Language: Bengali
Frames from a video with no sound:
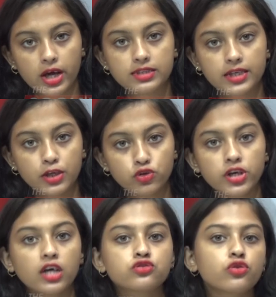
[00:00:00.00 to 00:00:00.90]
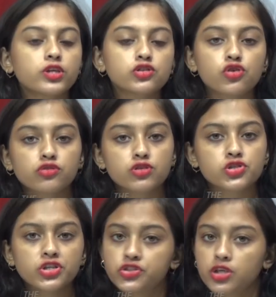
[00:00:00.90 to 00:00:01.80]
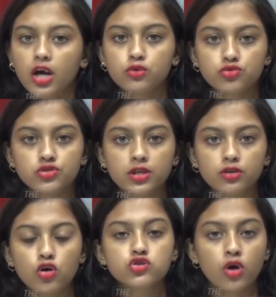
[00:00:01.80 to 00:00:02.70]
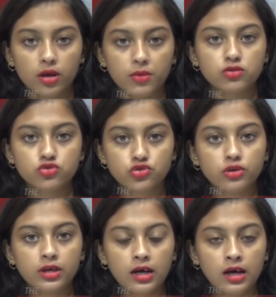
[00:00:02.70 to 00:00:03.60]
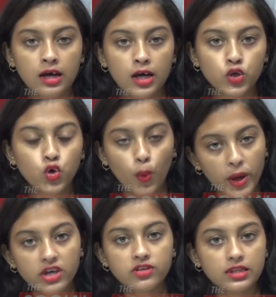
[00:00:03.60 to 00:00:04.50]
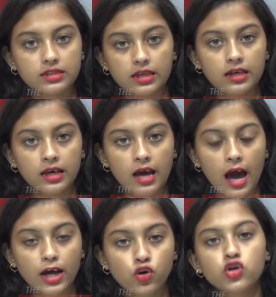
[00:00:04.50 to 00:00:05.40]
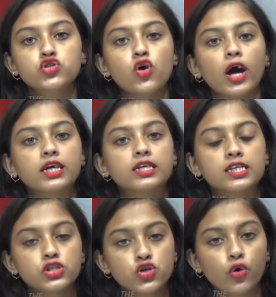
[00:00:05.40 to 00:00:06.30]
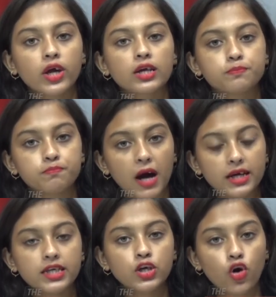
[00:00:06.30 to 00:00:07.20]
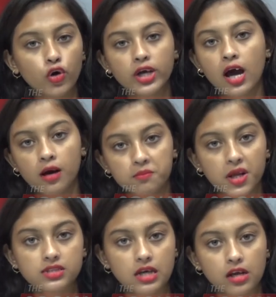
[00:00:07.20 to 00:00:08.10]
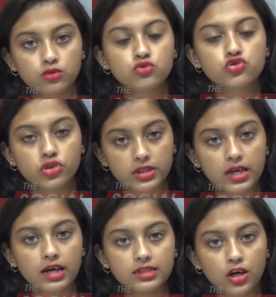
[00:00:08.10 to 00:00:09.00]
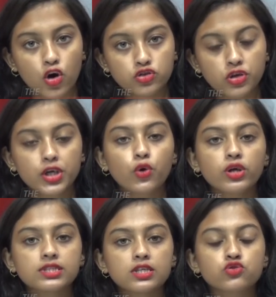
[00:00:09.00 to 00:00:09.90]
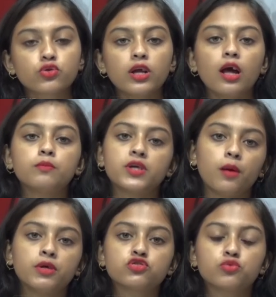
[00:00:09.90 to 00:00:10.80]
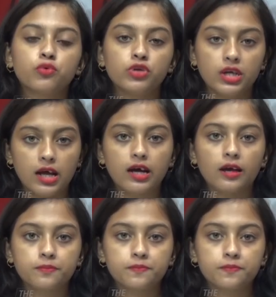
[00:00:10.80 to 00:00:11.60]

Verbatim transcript: গেছে কিন্তু এই রাজনৈতিক সন্ত্রাসের শিকার হচ্ছেন অসহায় মানুষজন গভীর রাতে এক অসহায় কৃষকের বাড়ি ঘরে হামলা চালালো দুষ্কৃতিকারীরা ঘটনাটি ঘটেছে চরিলাম গ্রামের চমুনি এলাকায়